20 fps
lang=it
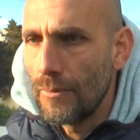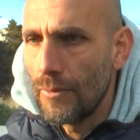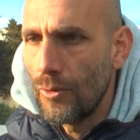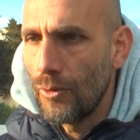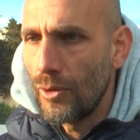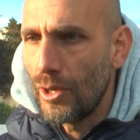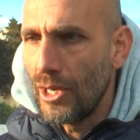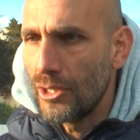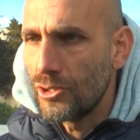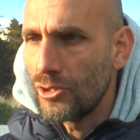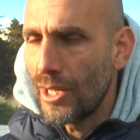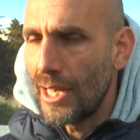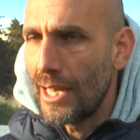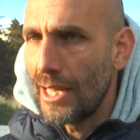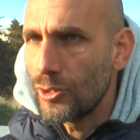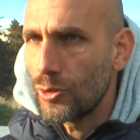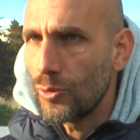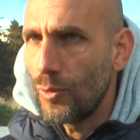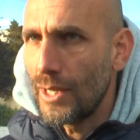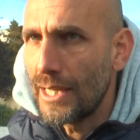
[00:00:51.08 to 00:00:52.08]
Ho chiesto
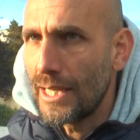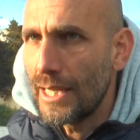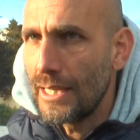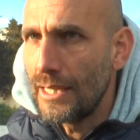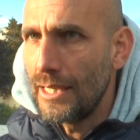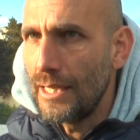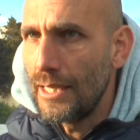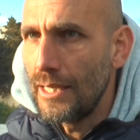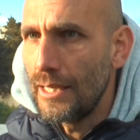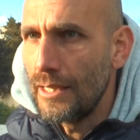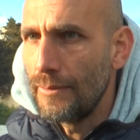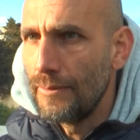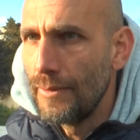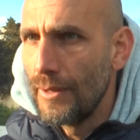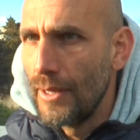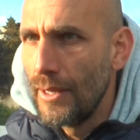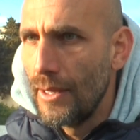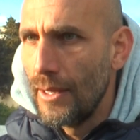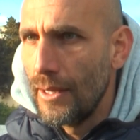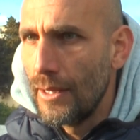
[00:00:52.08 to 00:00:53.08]
alla squadra di,
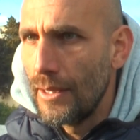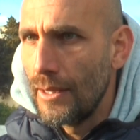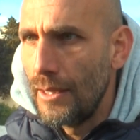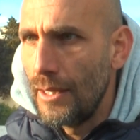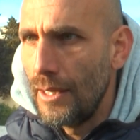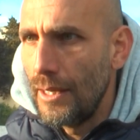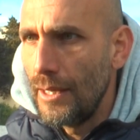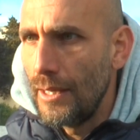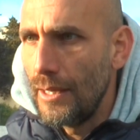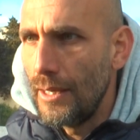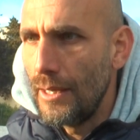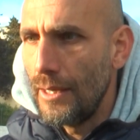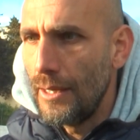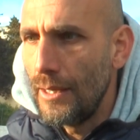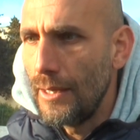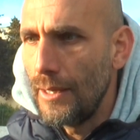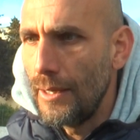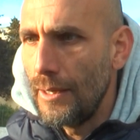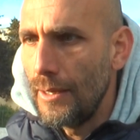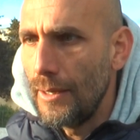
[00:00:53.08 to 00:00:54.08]

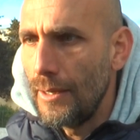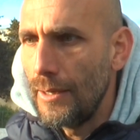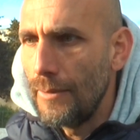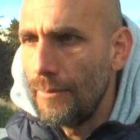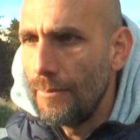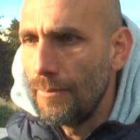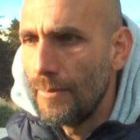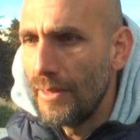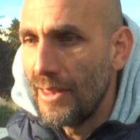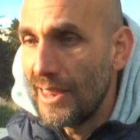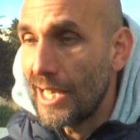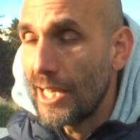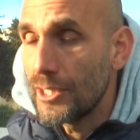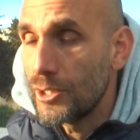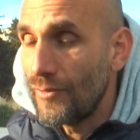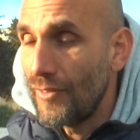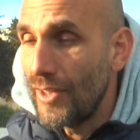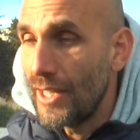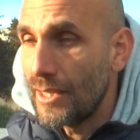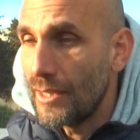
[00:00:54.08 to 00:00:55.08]
di,
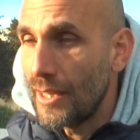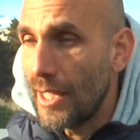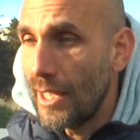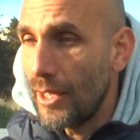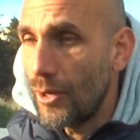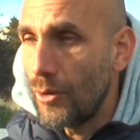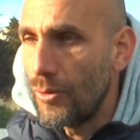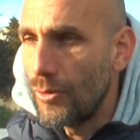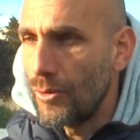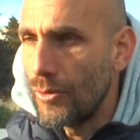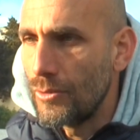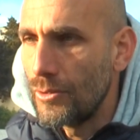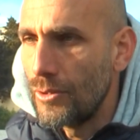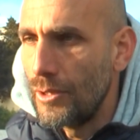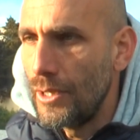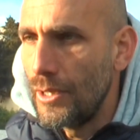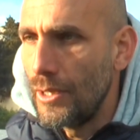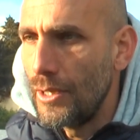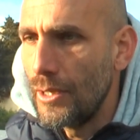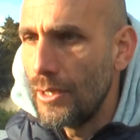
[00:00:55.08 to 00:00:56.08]
trasferta ecco,
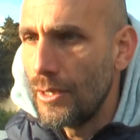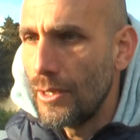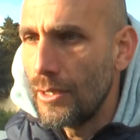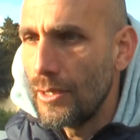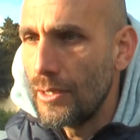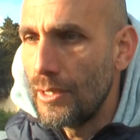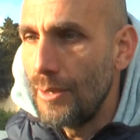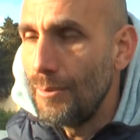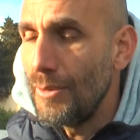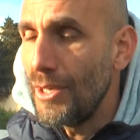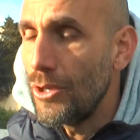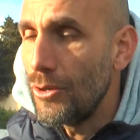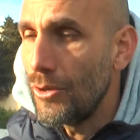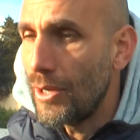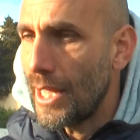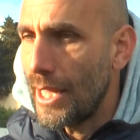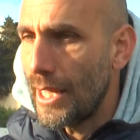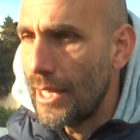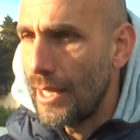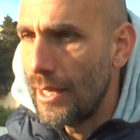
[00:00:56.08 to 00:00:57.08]
di, uh, di,
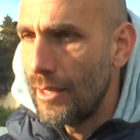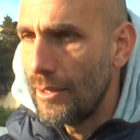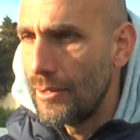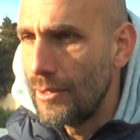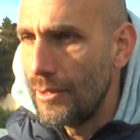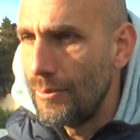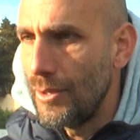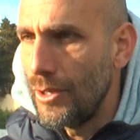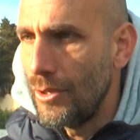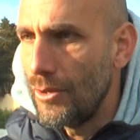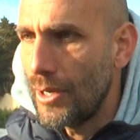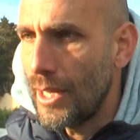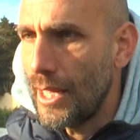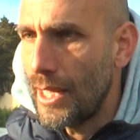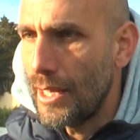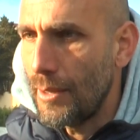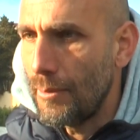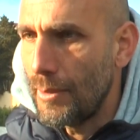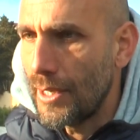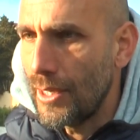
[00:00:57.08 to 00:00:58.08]
migliorare, di,
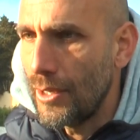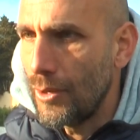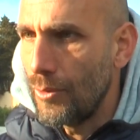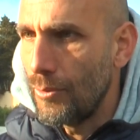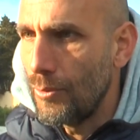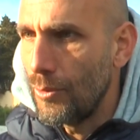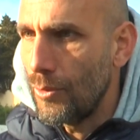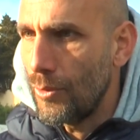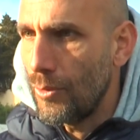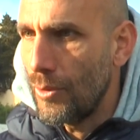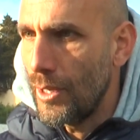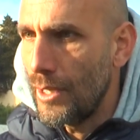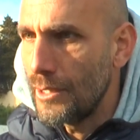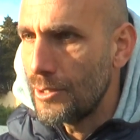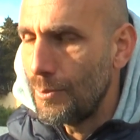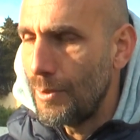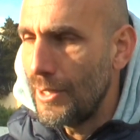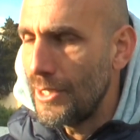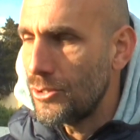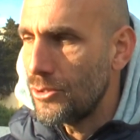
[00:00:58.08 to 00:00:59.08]
migliorare, perché comunque
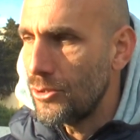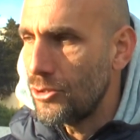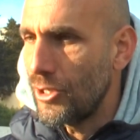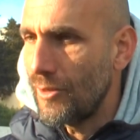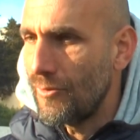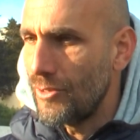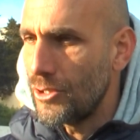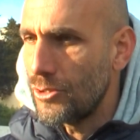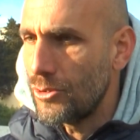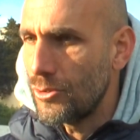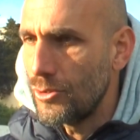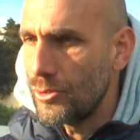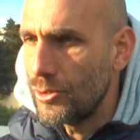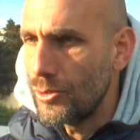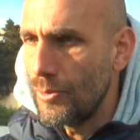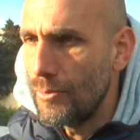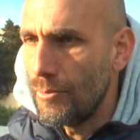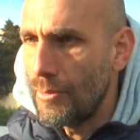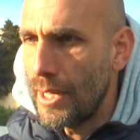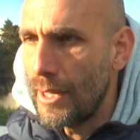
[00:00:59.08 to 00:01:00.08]
spesso ci ha visto
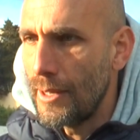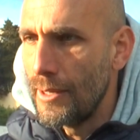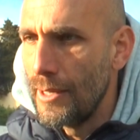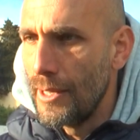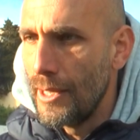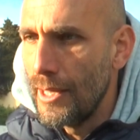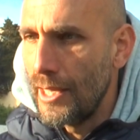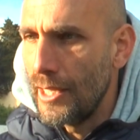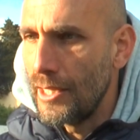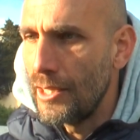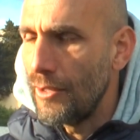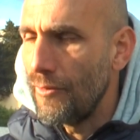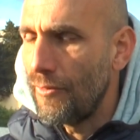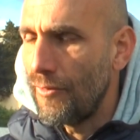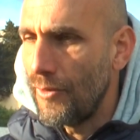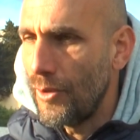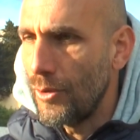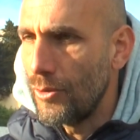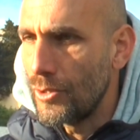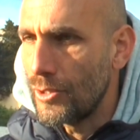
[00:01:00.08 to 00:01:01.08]
insomma, in
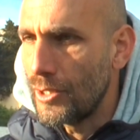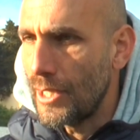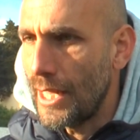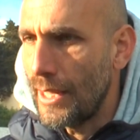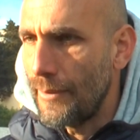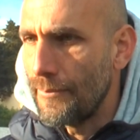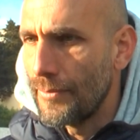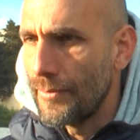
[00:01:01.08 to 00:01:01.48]
difficoltà